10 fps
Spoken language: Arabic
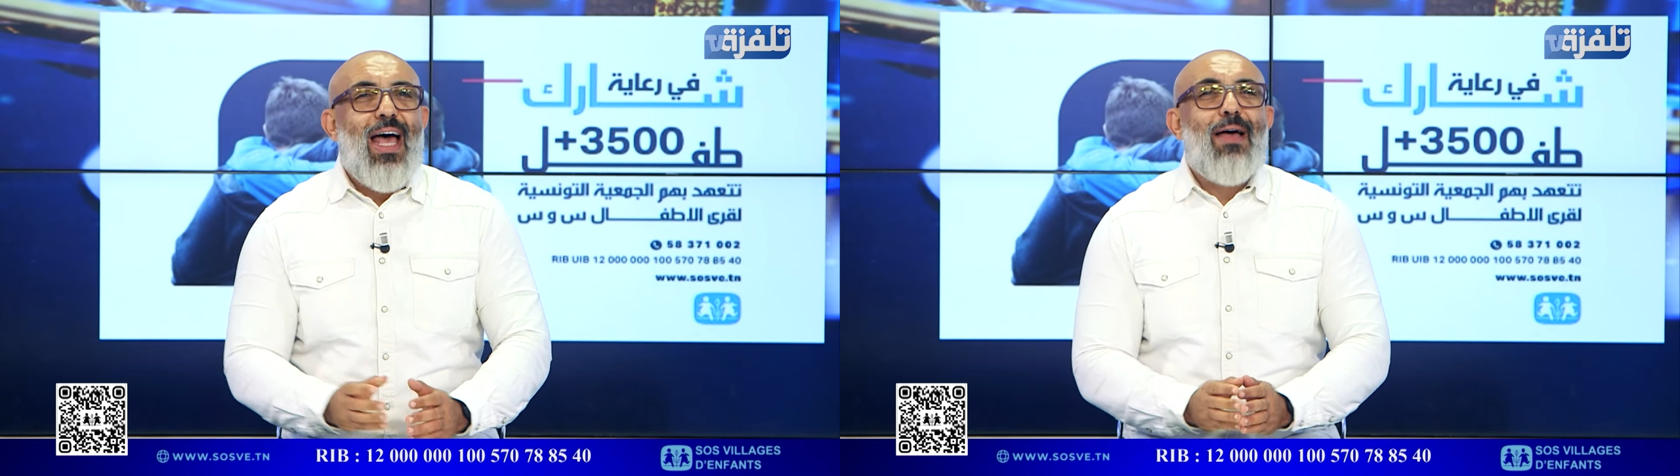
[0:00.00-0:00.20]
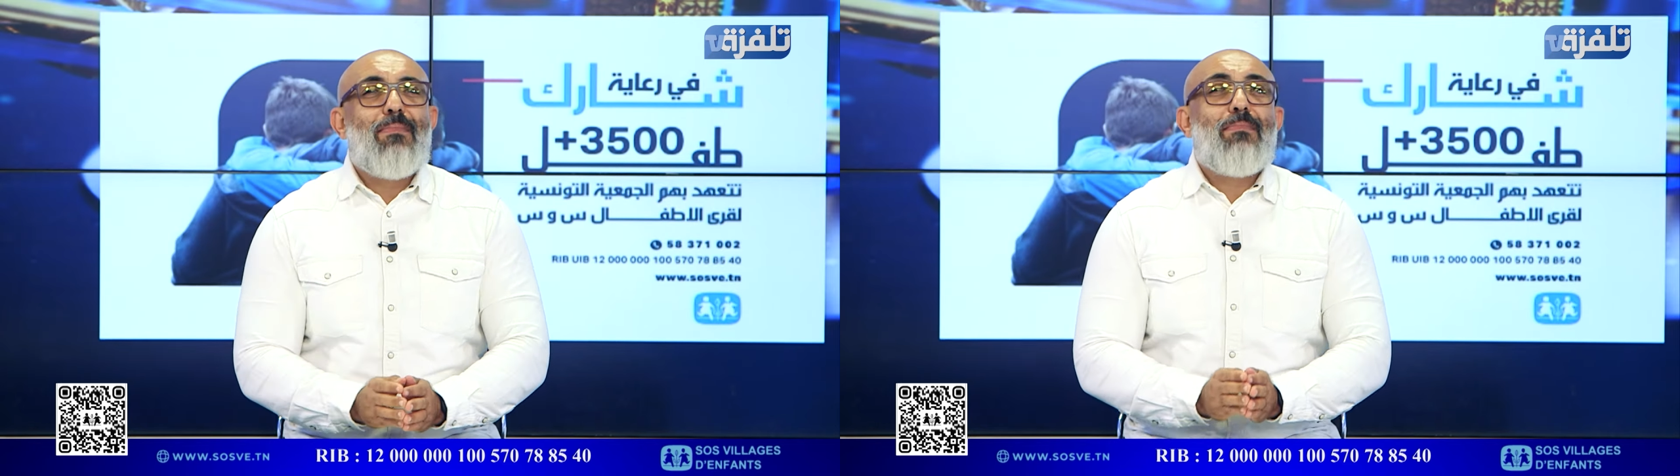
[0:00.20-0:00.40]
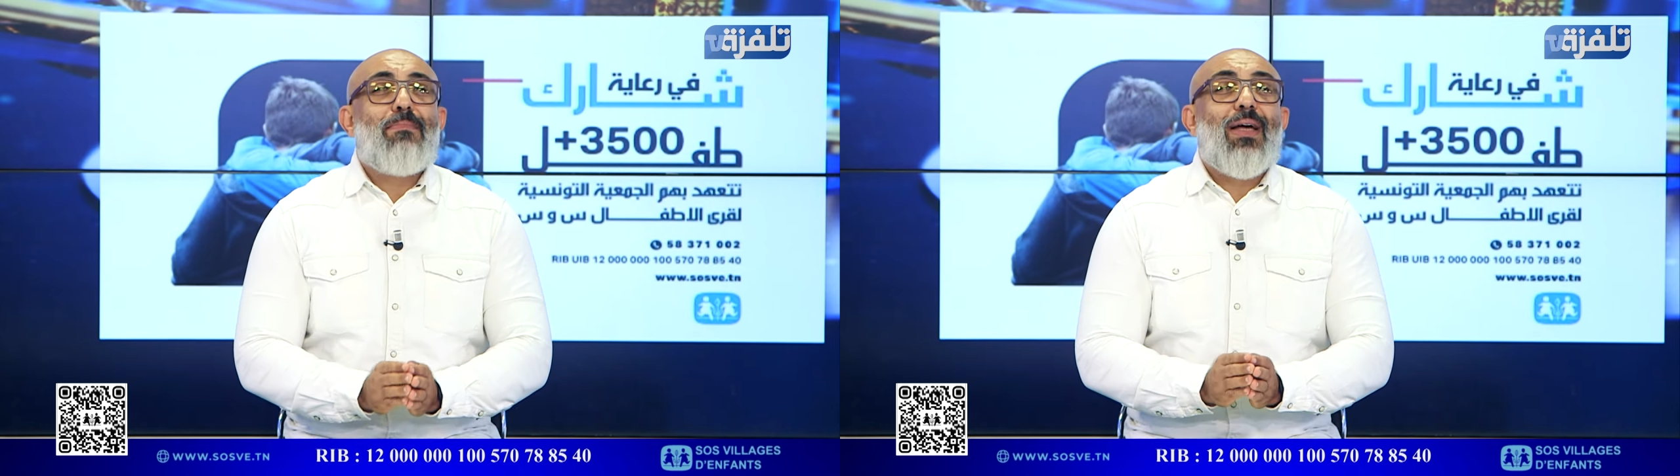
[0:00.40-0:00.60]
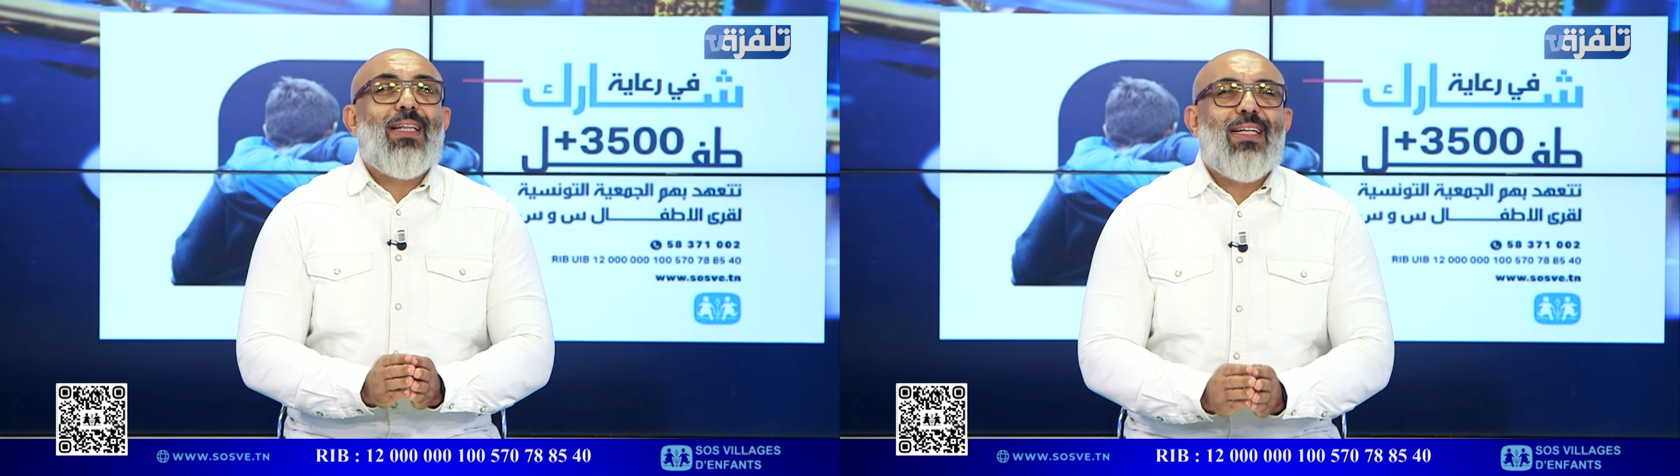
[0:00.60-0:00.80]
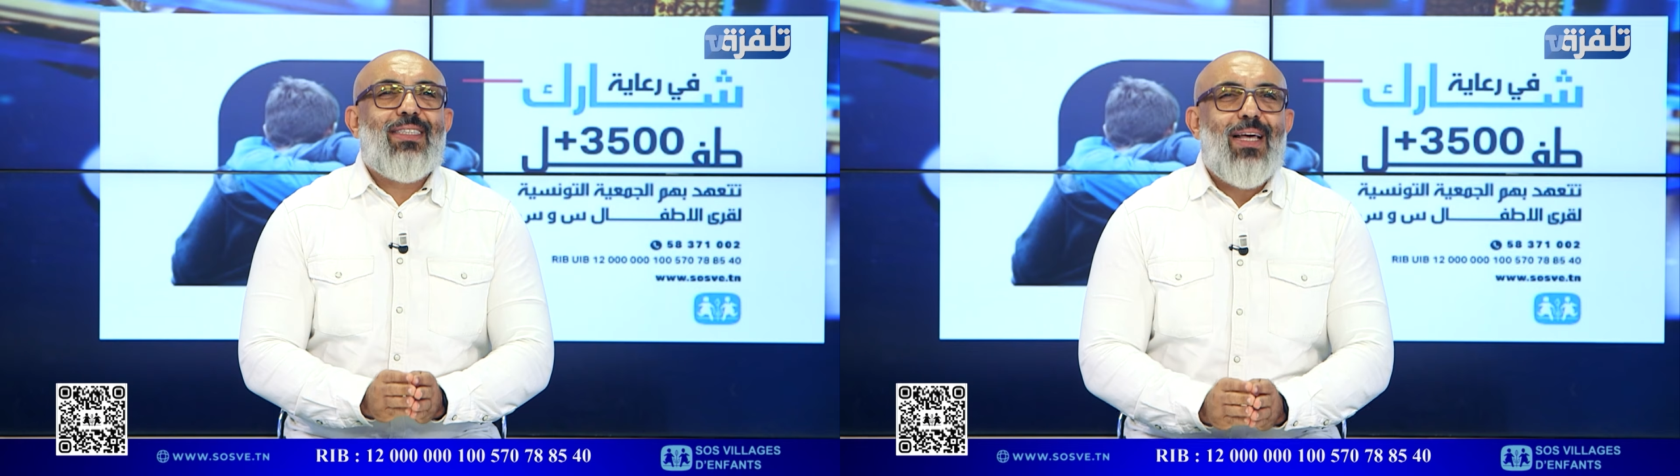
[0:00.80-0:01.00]

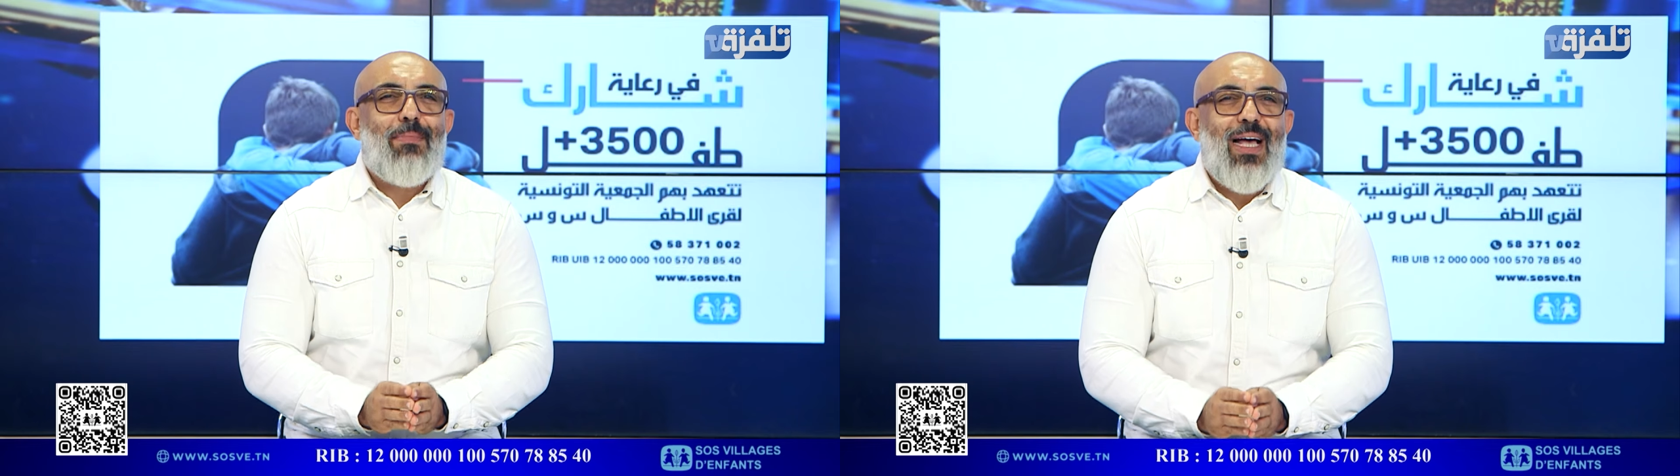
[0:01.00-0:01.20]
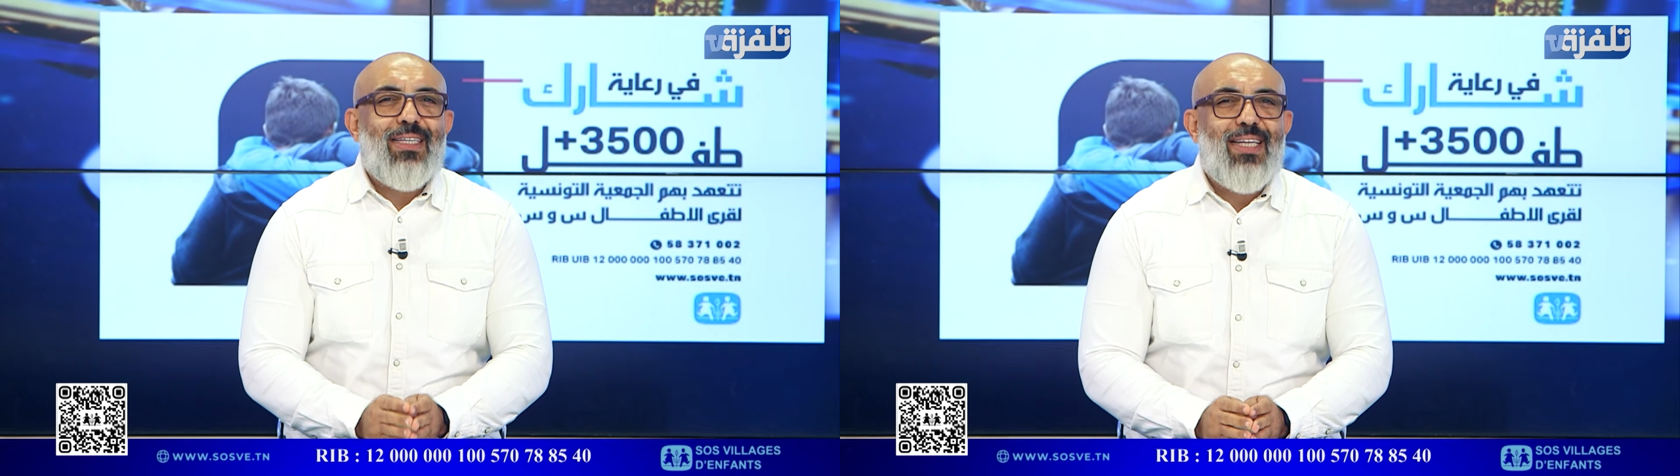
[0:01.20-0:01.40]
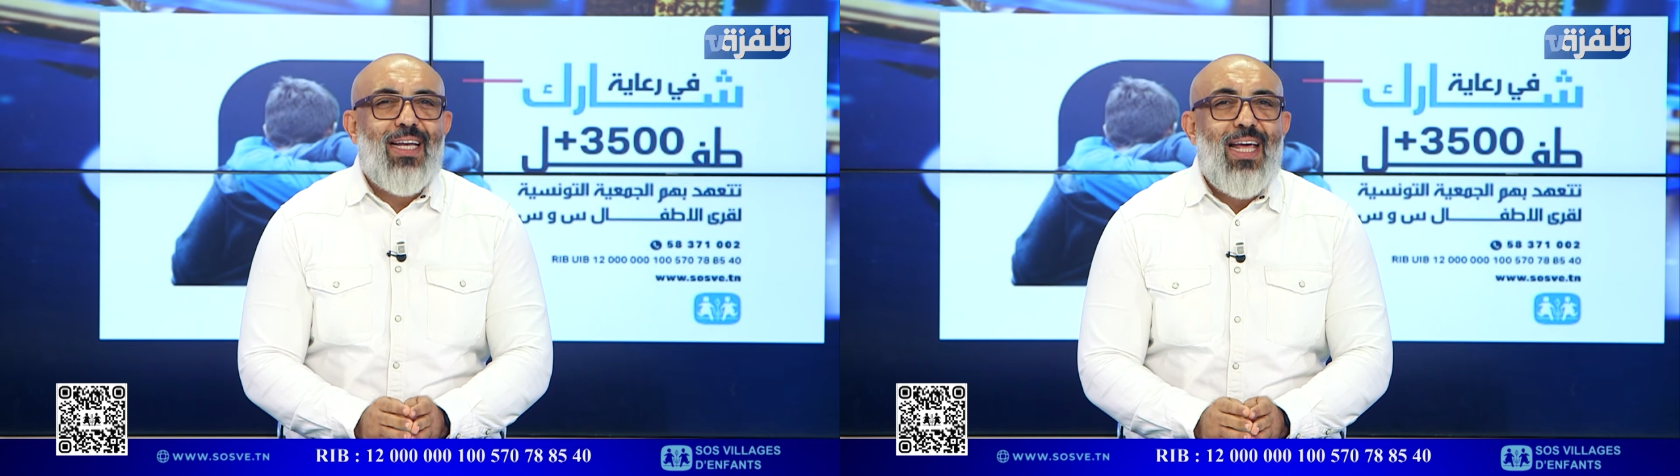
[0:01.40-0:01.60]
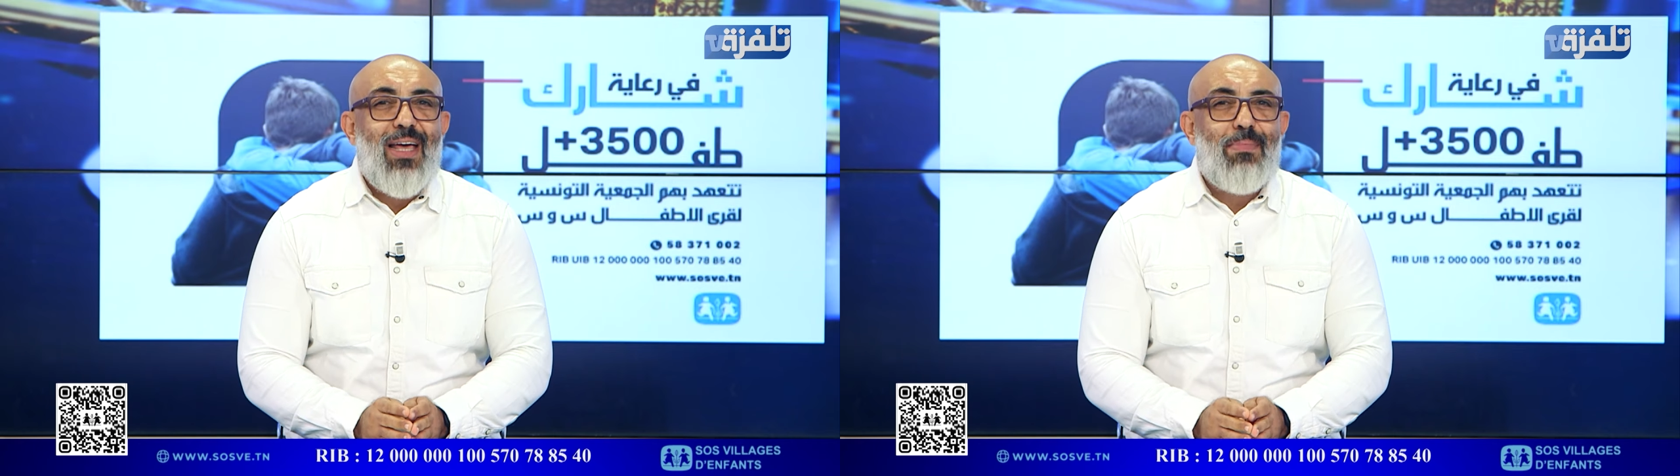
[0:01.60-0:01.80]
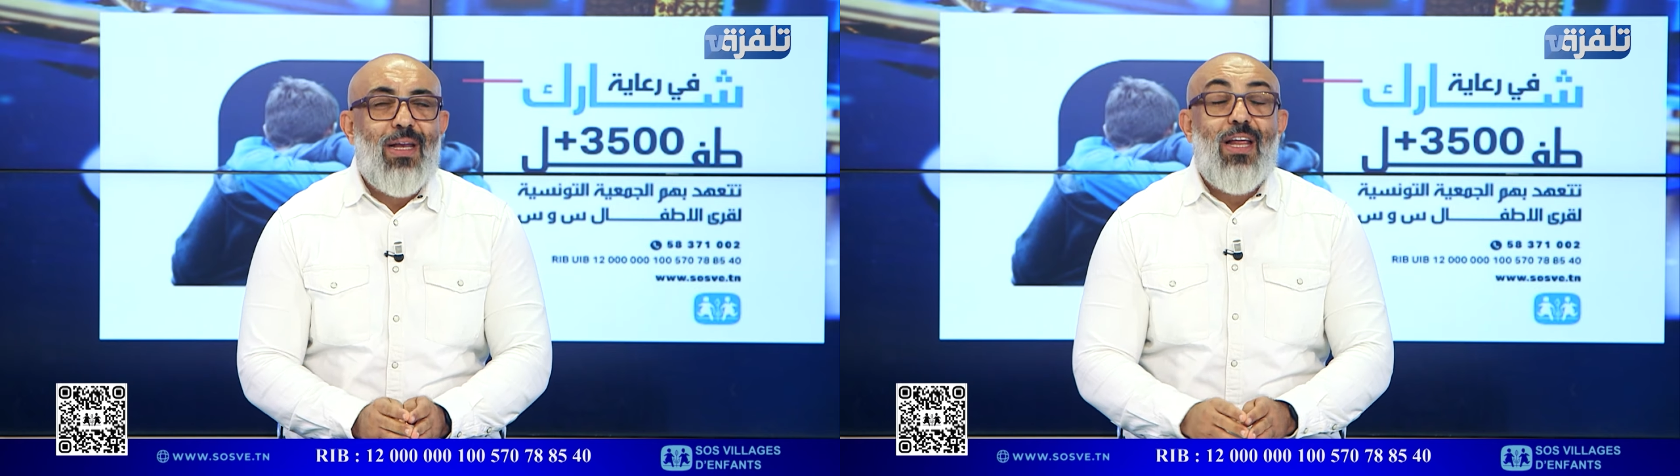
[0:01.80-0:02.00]
أنبتت سبع
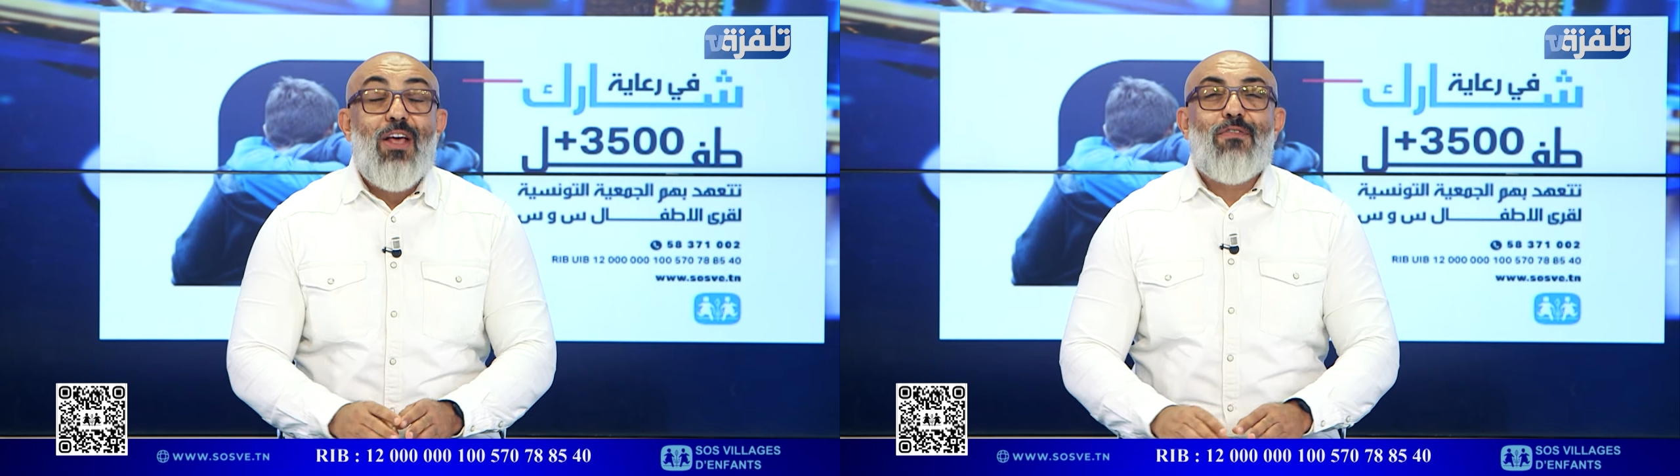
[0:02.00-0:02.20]
سنابل